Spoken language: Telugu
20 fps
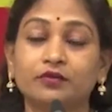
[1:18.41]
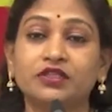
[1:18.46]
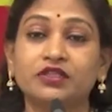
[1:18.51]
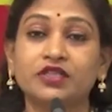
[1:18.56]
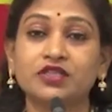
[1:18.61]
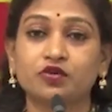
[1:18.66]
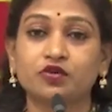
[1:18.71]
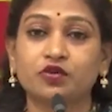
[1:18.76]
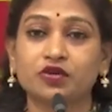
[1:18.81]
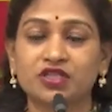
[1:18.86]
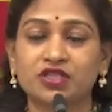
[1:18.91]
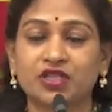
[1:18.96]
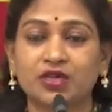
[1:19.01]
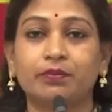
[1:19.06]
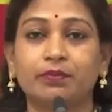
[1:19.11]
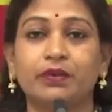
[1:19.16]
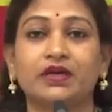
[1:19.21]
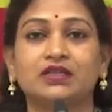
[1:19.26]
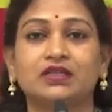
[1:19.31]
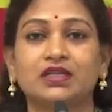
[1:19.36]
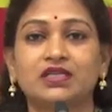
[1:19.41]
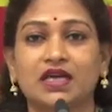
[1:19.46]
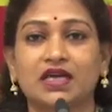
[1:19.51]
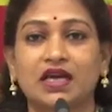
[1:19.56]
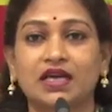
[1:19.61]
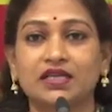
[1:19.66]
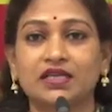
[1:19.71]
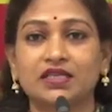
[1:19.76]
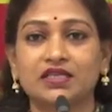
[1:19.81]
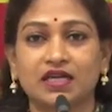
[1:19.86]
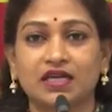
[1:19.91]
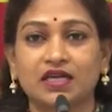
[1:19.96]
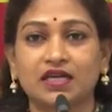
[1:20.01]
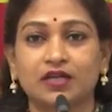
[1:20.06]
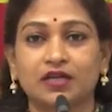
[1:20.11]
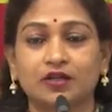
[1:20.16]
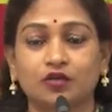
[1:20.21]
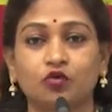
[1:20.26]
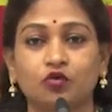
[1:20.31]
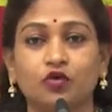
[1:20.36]
తీసుకొచ్చిన భర్త చాలీ
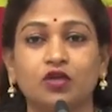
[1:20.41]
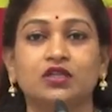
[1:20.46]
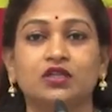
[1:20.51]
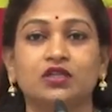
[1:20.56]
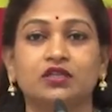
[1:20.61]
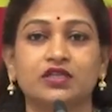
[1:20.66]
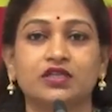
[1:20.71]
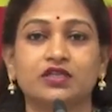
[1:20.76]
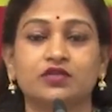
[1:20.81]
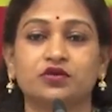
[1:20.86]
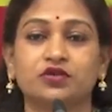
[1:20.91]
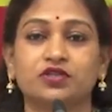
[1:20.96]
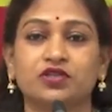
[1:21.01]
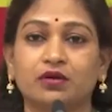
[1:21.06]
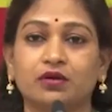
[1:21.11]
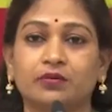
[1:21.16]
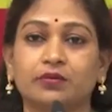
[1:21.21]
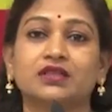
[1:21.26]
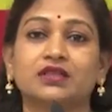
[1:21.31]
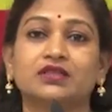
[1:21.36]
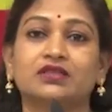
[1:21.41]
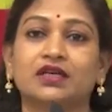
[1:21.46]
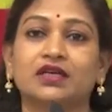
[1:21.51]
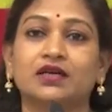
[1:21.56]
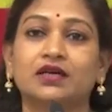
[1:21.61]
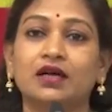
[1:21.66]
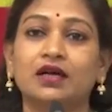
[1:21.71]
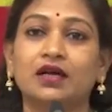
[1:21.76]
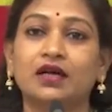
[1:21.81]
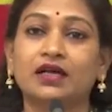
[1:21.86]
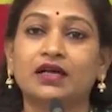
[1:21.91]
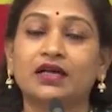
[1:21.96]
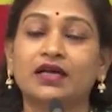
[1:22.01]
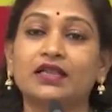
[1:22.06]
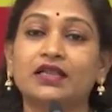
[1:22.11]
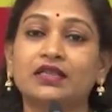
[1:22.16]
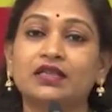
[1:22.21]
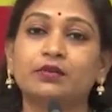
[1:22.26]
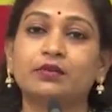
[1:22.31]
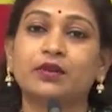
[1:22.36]
చాలని కూలిది తీసుకొచ్చిన భర్త
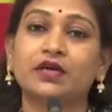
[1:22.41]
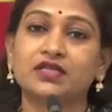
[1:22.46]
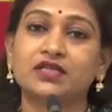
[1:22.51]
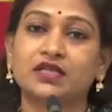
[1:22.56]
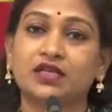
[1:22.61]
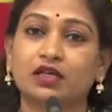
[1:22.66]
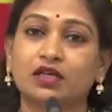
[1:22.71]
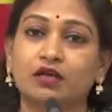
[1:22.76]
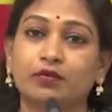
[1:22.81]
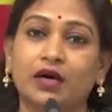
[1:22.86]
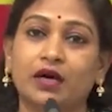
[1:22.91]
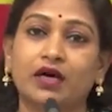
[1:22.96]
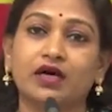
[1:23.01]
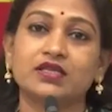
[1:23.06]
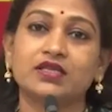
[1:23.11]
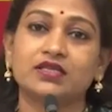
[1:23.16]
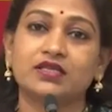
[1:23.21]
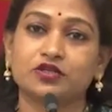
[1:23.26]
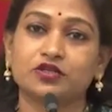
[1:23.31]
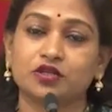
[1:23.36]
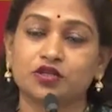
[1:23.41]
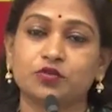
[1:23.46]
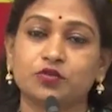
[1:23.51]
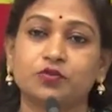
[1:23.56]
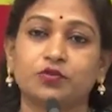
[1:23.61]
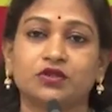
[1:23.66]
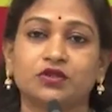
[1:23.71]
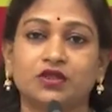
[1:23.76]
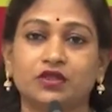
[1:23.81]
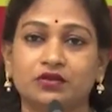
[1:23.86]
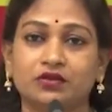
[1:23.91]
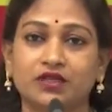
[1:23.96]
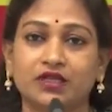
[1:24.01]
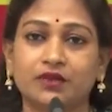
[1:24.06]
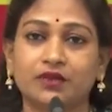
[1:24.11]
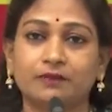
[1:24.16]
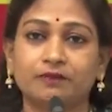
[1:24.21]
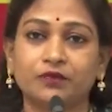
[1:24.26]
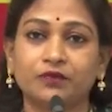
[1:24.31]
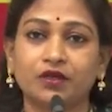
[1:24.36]
కల్తీ మధ్యానికి బానిసే చచ్చిపోతూ ఉంటే